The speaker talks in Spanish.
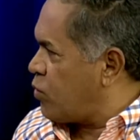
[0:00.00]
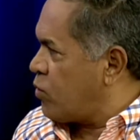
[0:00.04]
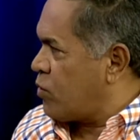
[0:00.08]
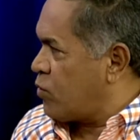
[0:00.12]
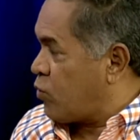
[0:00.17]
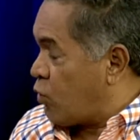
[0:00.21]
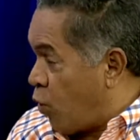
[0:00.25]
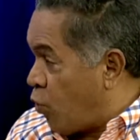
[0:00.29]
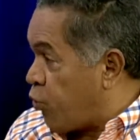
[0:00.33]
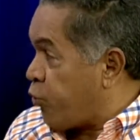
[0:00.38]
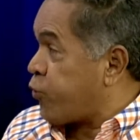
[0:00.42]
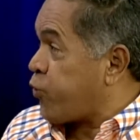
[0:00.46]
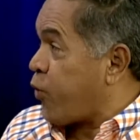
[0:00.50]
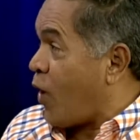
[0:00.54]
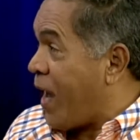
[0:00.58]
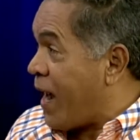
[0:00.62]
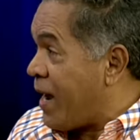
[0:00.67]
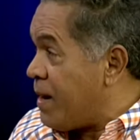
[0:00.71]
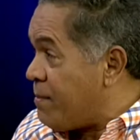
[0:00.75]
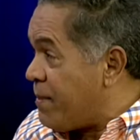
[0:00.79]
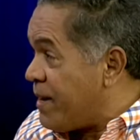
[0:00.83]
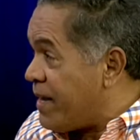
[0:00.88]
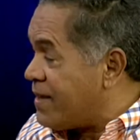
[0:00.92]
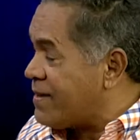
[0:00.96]

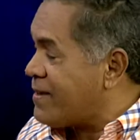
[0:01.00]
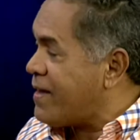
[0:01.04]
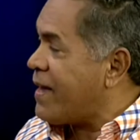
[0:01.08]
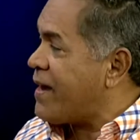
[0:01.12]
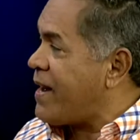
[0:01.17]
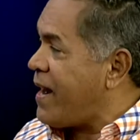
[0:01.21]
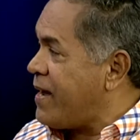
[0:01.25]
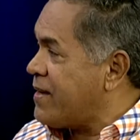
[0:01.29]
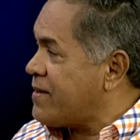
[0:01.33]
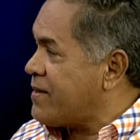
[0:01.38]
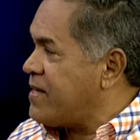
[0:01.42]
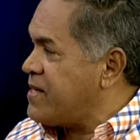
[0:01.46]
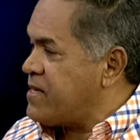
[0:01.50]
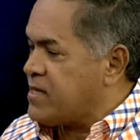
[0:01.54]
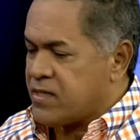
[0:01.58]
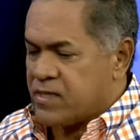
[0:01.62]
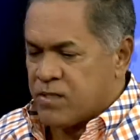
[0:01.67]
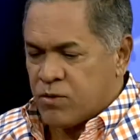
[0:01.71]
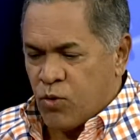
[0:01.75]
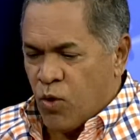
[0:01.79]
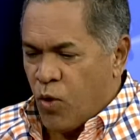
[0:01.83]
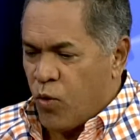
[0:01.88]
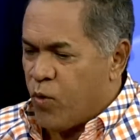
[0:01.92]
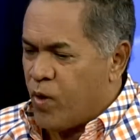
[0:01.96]
totalmente gratis,
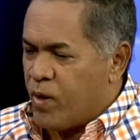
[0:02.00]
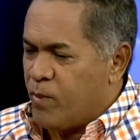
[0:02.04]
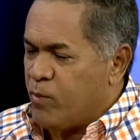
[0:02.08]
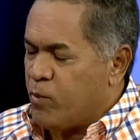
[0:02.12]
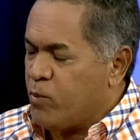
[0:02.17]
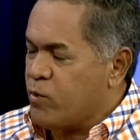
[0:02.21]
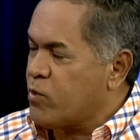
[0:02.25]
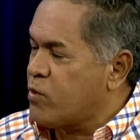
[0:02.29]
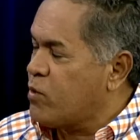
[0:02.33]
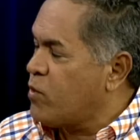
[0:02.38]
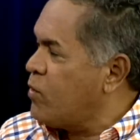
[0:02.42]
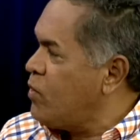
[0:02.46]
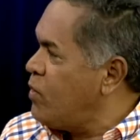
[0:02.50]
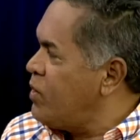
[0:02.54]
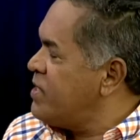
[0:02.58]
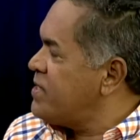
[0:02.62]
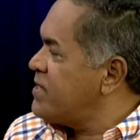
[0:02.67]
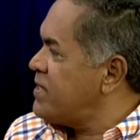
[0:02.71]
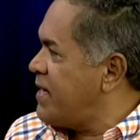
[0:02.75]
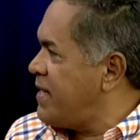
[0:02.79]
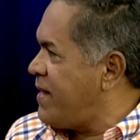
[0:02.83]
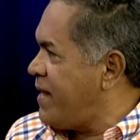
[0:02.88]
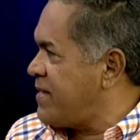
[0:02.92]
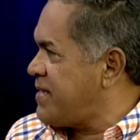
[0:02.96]
todo el mundo
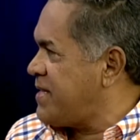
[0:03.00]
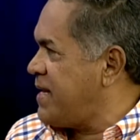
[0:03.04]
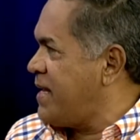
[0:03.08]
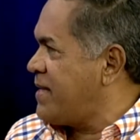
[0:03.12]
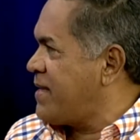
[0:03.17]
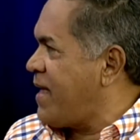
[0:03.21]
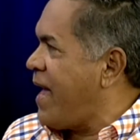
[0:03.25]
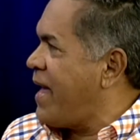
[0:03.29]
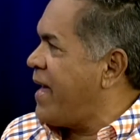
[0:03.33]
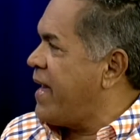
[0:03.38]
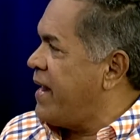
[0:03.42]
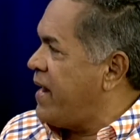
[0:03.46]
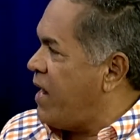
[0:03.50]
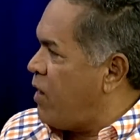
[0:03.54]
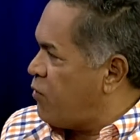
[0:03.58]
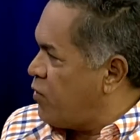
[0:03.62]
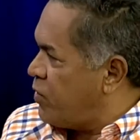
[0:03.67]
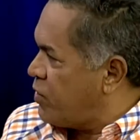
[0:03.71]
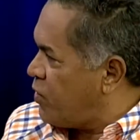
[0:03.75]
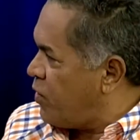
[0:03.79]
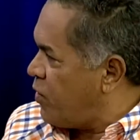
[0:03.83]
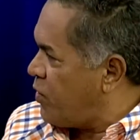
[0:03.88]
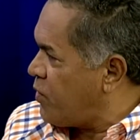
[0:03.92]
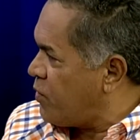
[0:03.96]
se da cita en el
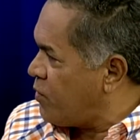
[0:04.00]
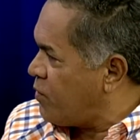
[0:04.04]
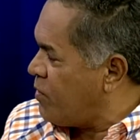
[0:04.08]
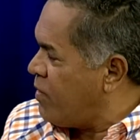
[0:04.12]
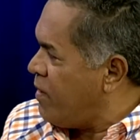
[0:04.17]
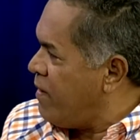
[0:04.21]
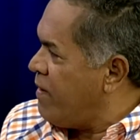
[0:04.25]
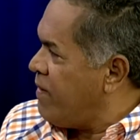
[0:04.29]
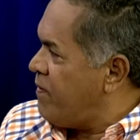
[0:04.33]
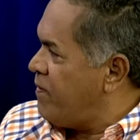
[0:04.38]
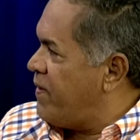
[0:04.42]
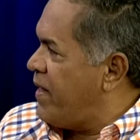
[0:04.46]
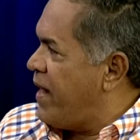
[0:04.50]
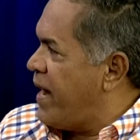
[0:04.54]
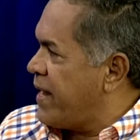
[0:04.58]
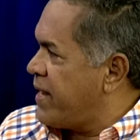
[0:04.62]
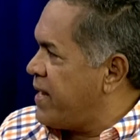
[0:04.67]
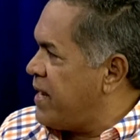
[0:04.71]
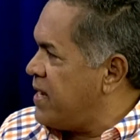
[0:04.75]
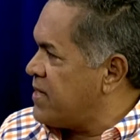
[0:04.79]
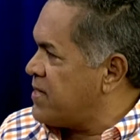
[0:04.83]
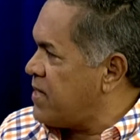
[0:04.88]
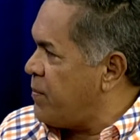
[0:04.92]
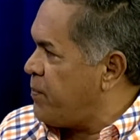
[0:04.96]
auditorio de la
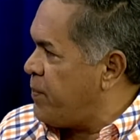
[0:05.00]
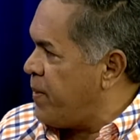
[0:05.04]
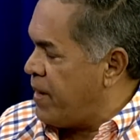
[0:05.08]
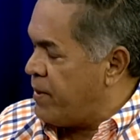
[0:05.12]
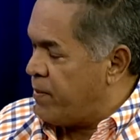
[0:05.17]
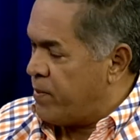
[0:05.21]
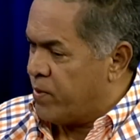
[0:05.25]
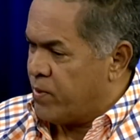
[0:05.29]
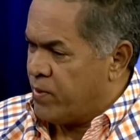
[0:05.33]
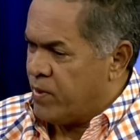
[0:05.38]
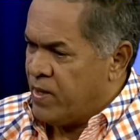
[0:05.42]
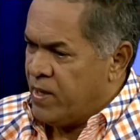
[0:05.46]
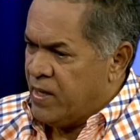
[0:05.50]
casa San Pablo.